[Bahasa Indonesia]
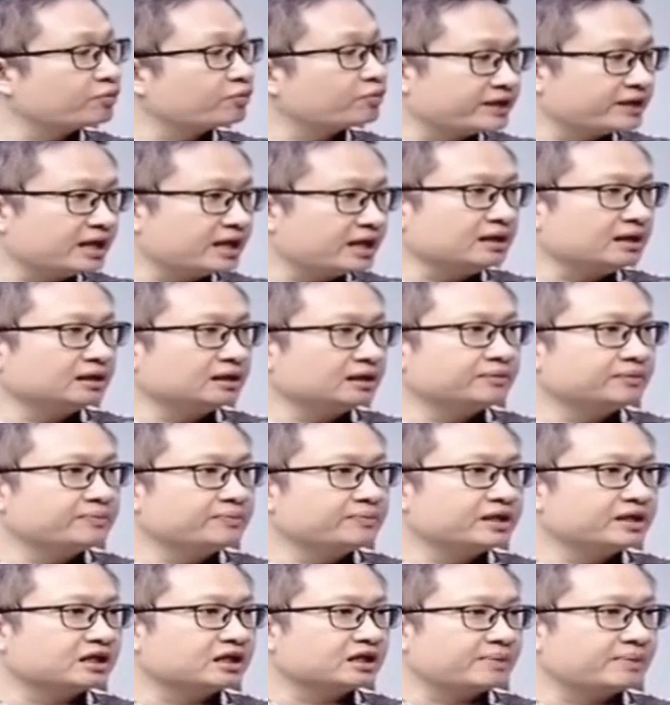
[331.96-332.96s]
rupiah
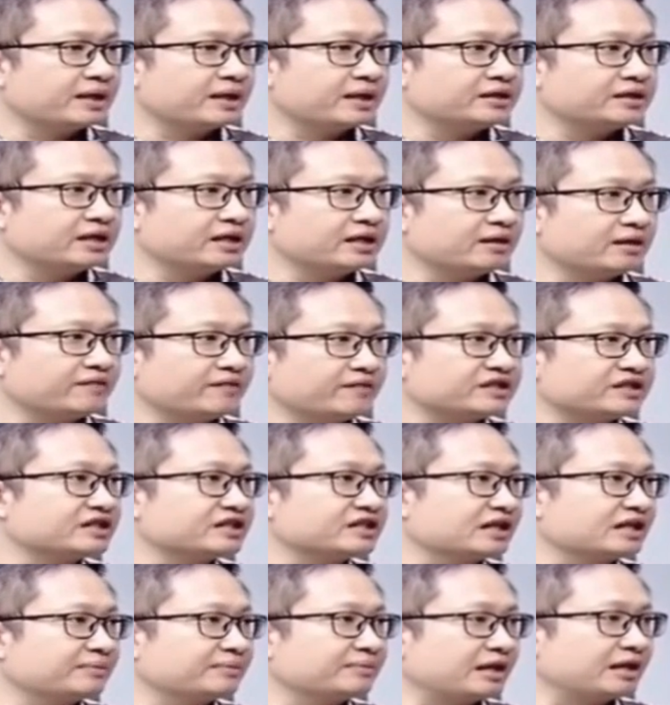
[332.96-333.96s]
lebih kepada fixed
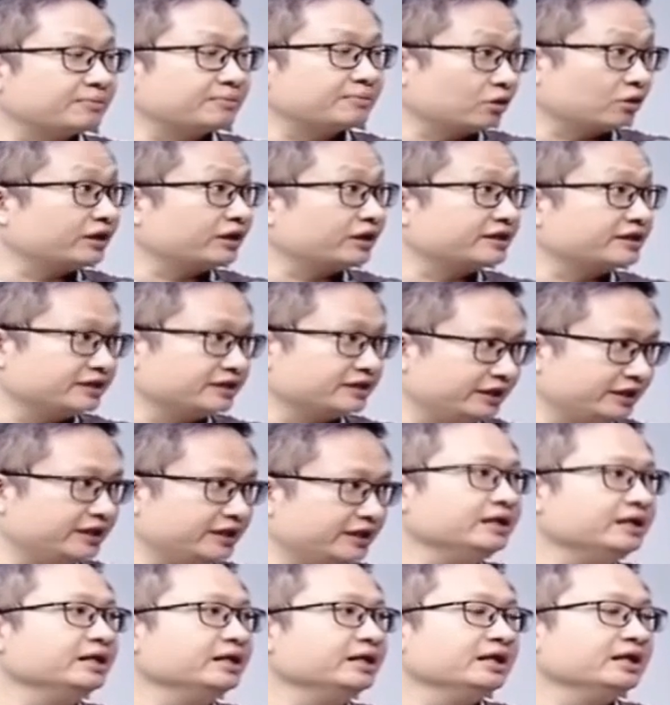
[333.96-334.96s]
income dan
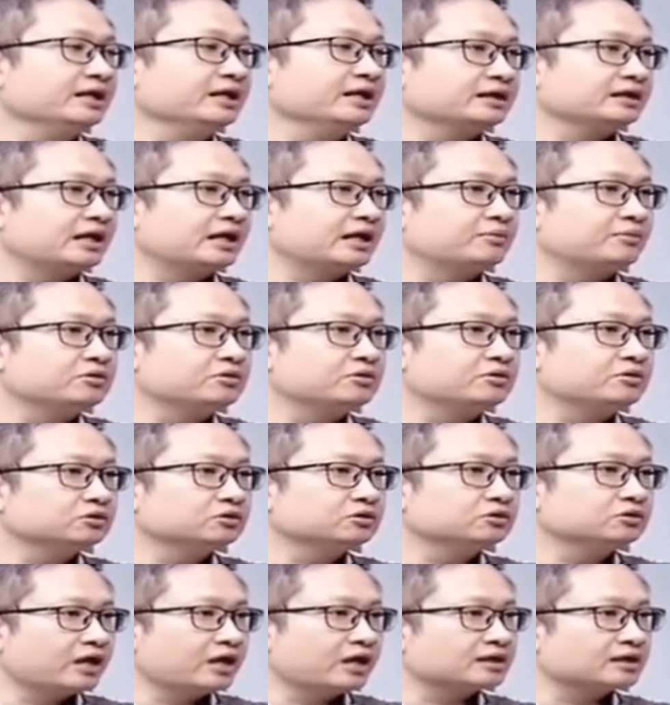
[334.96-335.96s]
proteksi. Okay. Namun
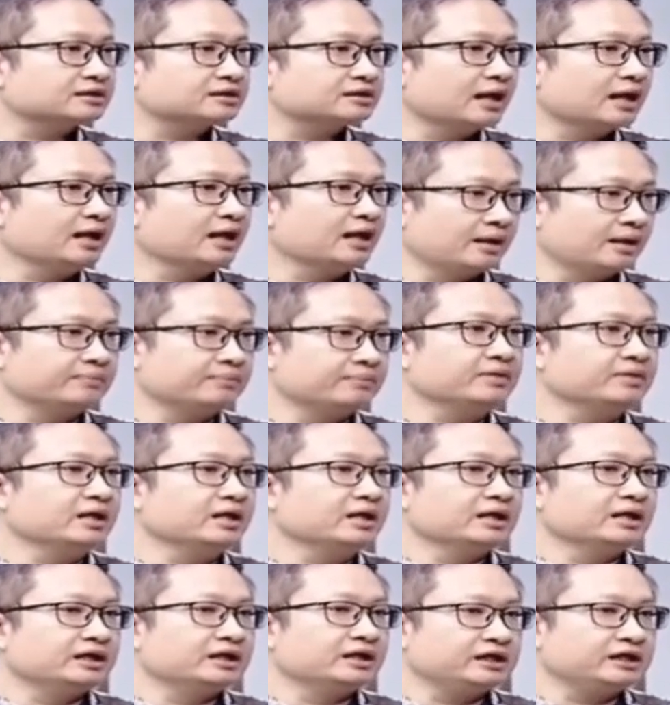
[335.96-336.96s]
untuk yang saham
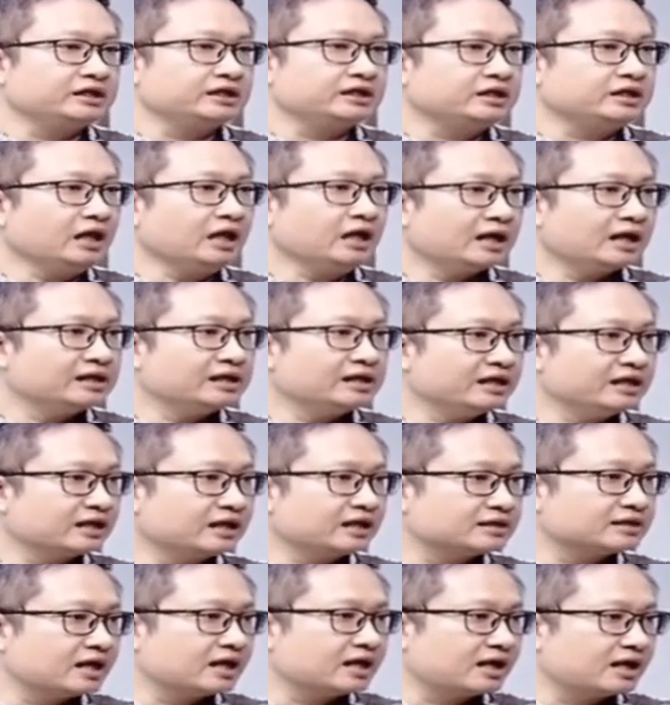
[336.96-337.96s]
ini
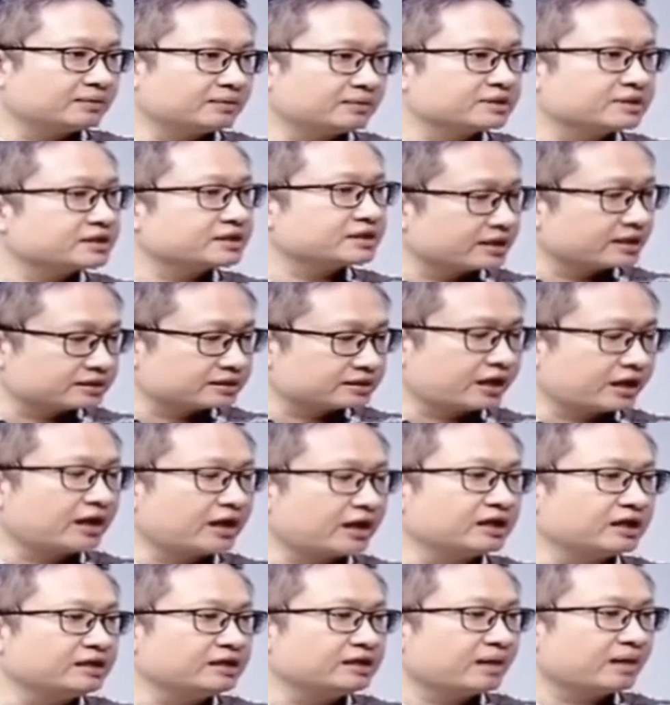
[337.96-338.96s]
ada yang sangat besar
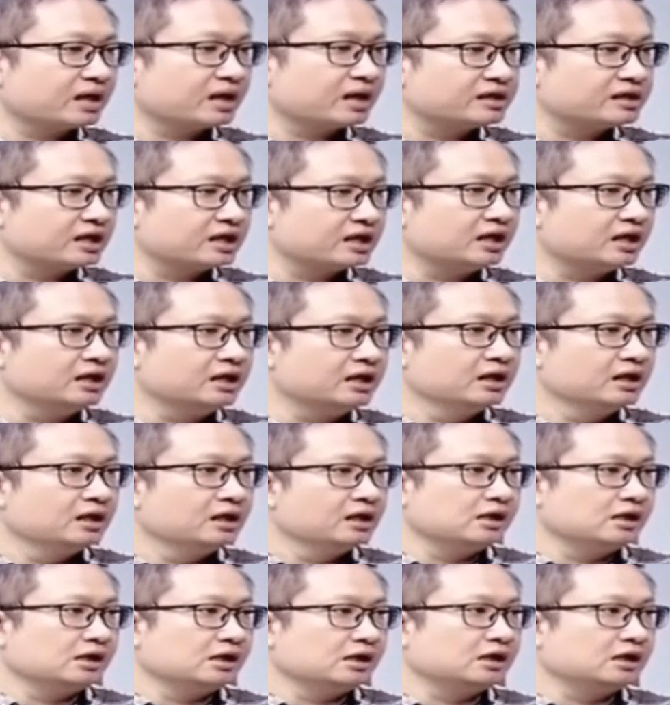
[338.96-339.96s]
sekali pada
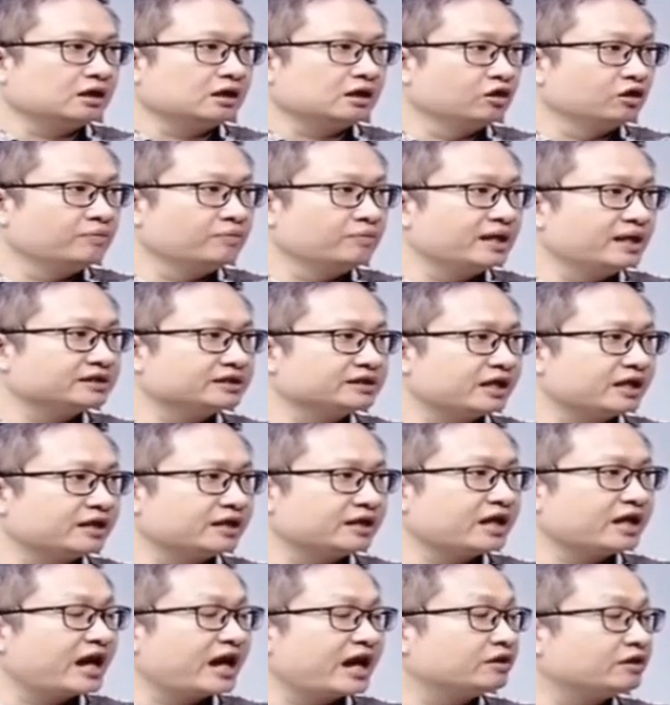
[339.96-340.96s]
Eh, global
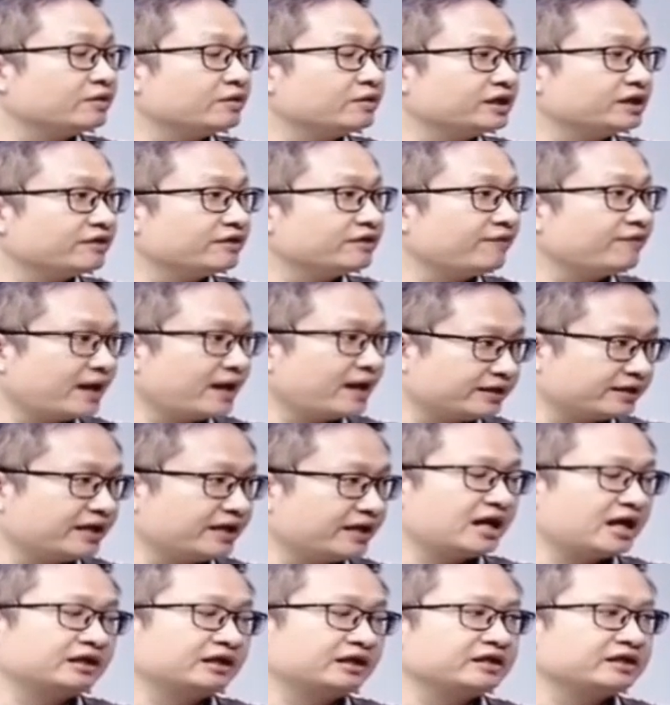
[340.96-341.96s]
Syariah Equity Fund
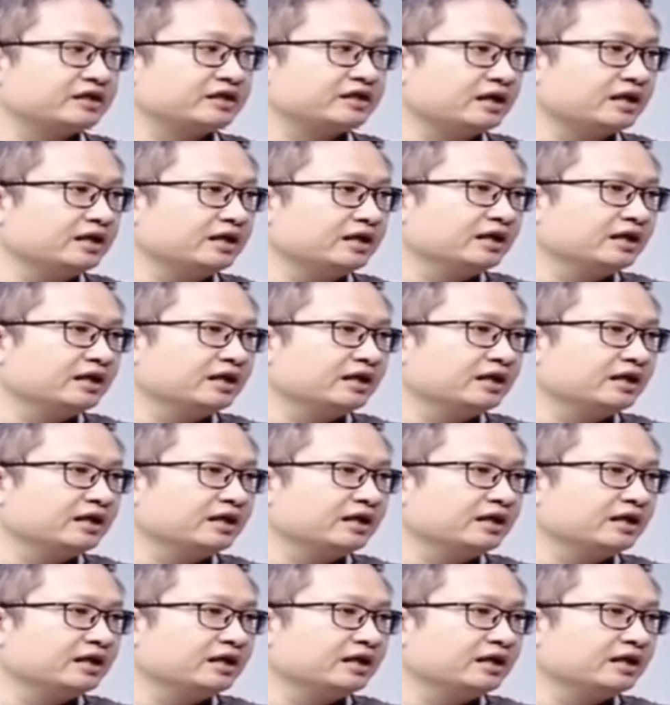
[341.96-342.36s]
ya. Artinya